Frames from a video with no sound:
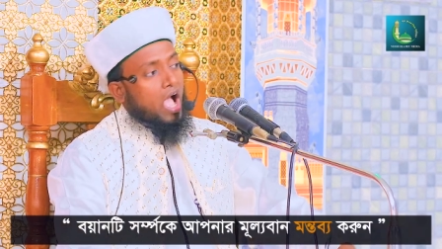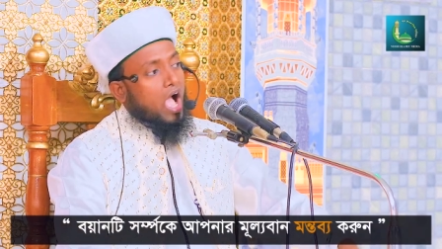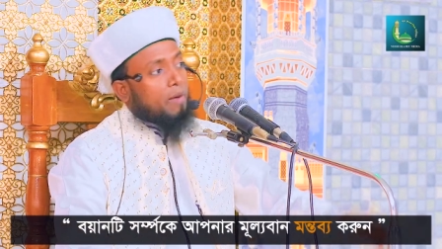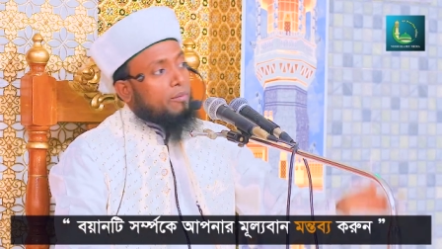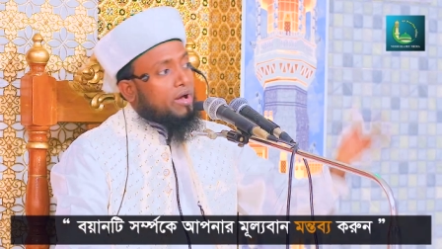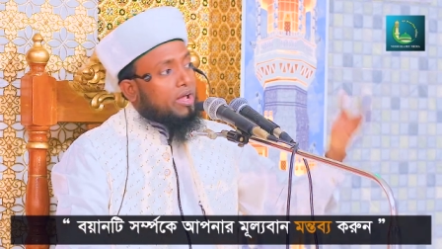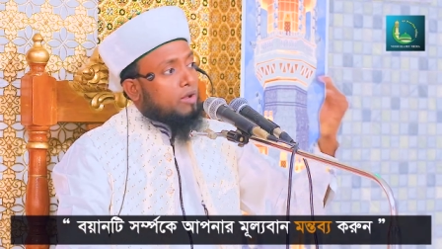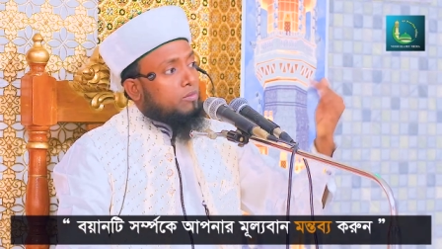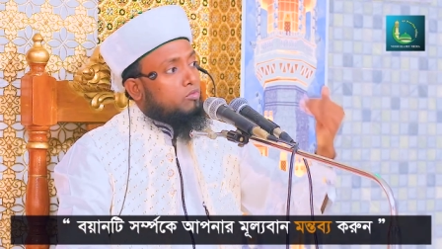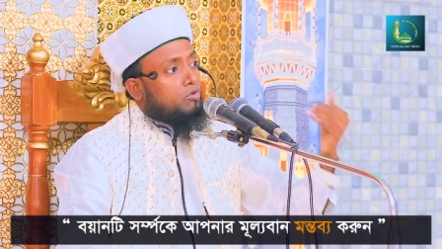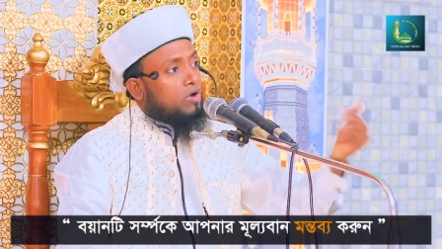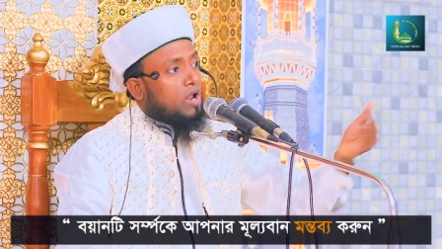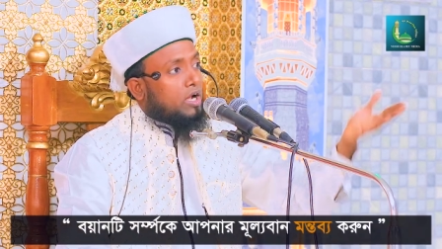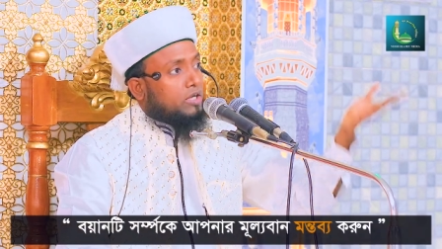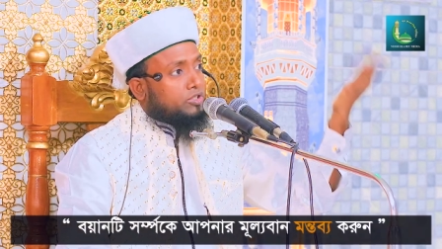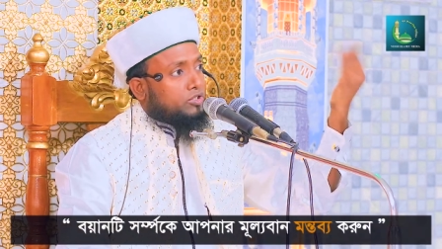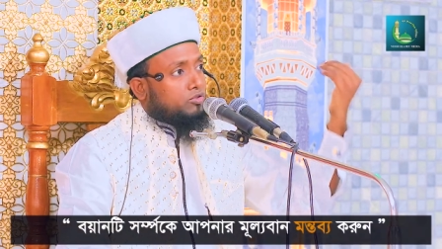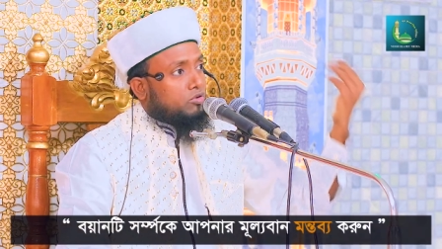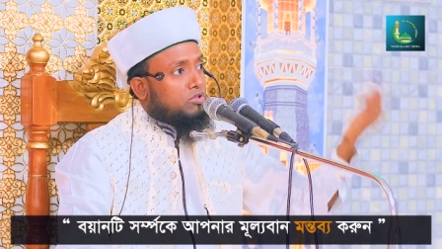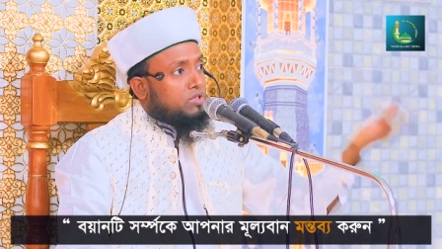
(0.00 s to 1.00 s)
আবার বোরাক
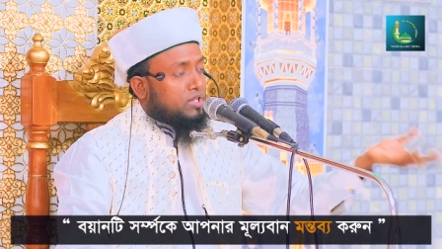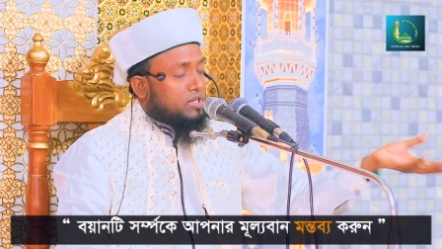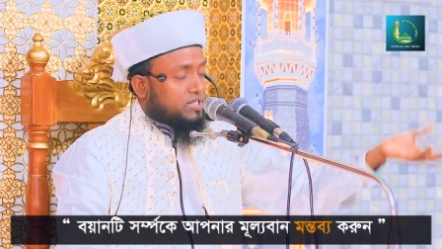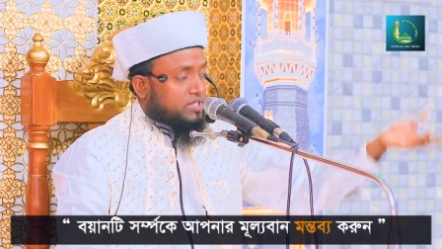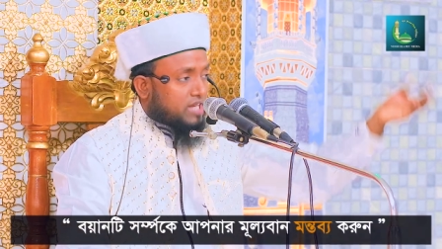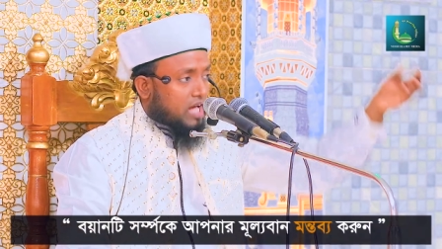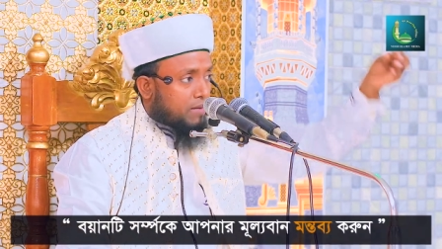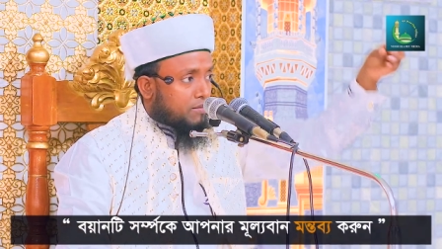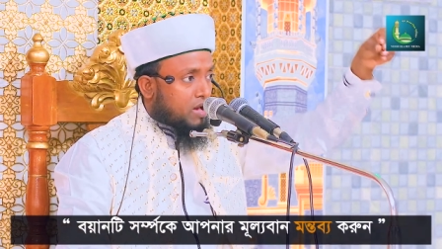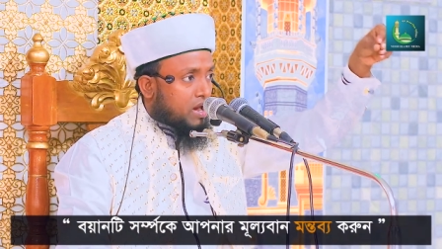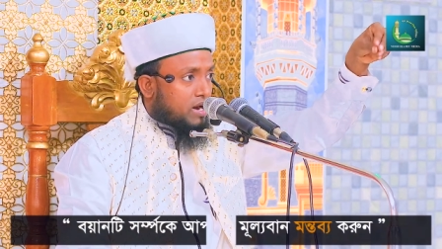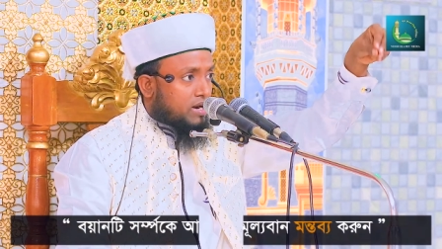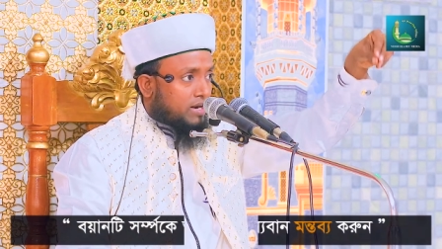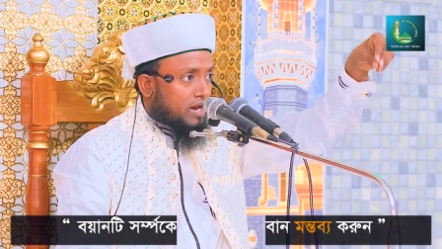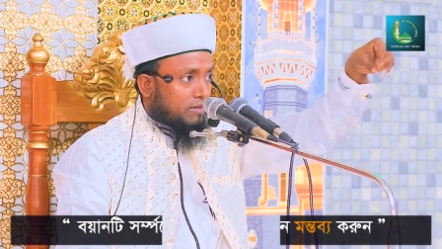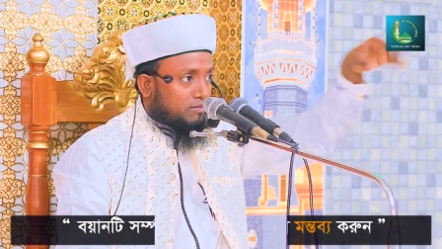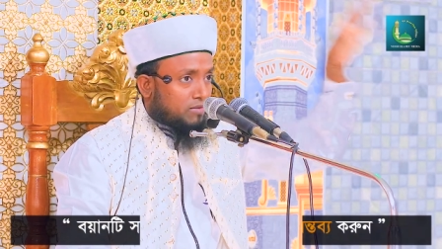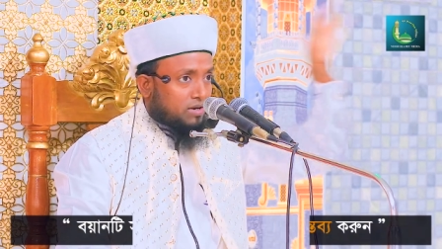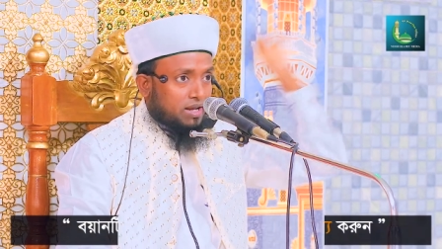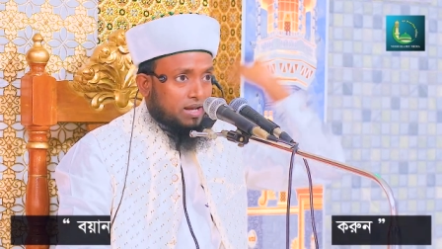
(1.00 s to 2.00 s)
চলতেছে আবার
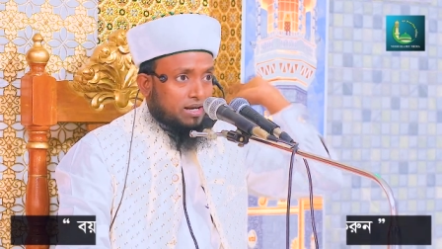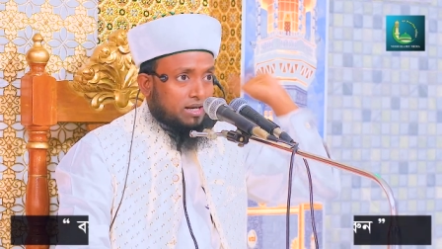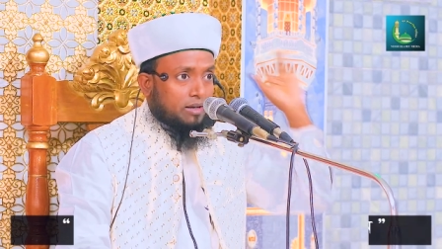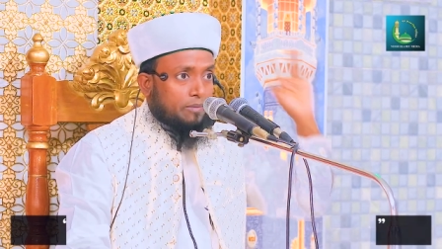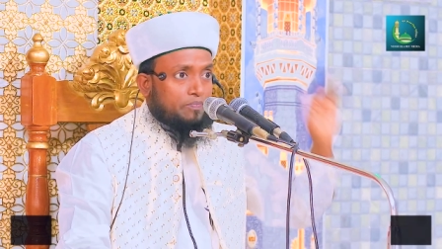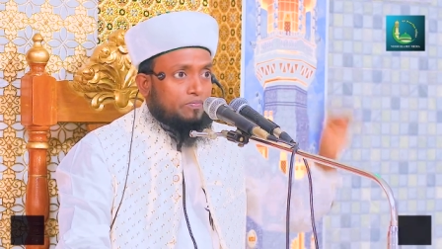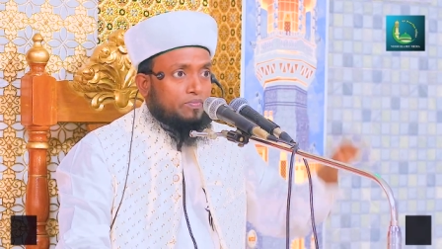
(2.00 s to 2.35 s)
নামলেন